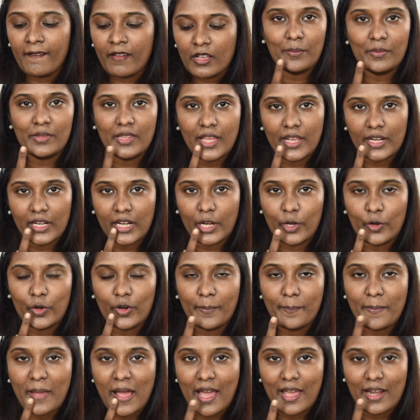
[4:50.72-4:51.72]
இதுதான் இருக்குது
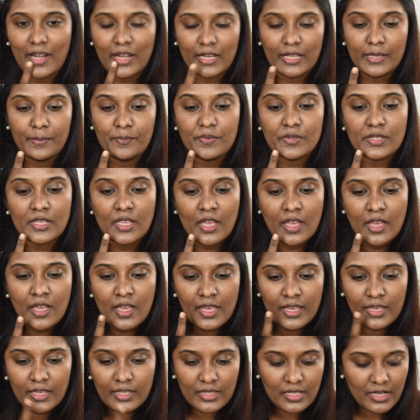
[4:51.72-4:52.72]
என்னோட பேர் லிப்ஸ்
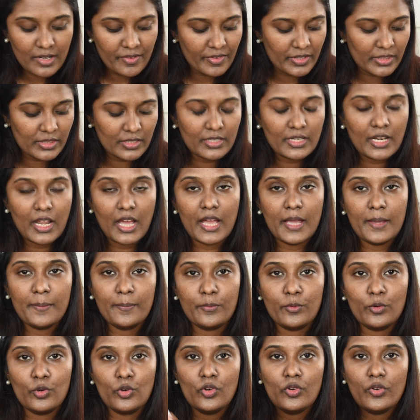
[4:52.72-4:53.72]
இதில் வந்து நான்
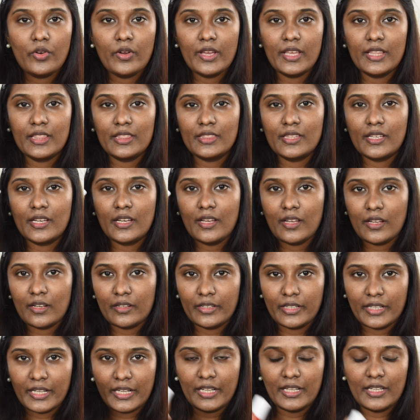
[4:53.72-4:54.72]
இப்போது இந்த
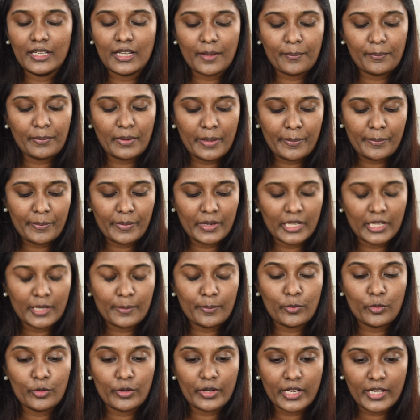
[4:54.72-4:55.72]
டின்ட் அப்ளை பண்ணிக்க
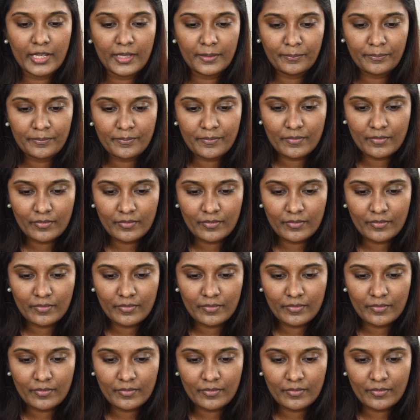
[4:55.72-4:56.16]
போகிறேன்